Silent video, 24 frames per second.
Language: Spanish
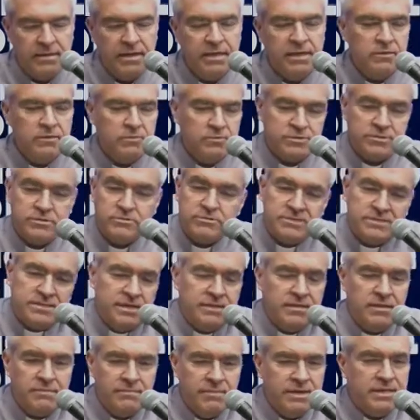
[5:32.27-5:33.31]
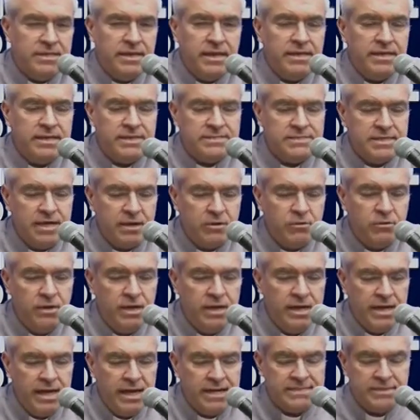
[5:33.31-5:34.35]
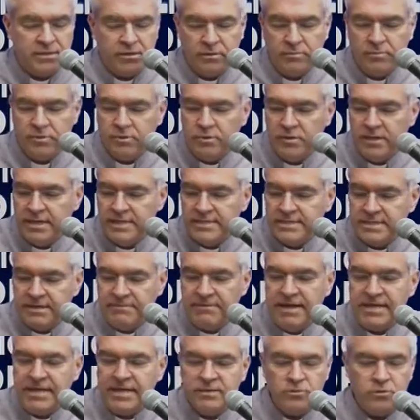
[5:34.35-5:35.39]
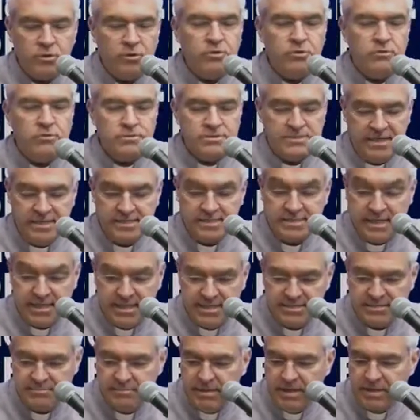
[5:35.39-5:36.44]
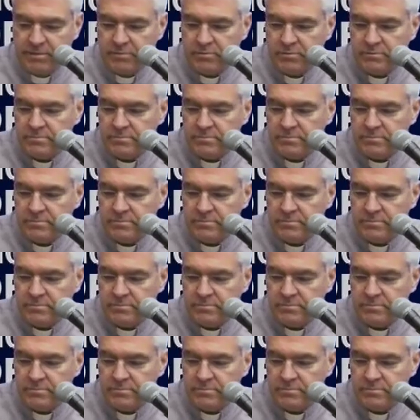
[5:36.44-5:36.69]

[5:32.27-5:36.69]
Entonces constantemente hay que estarlo, así como se bañan todos los días, espero,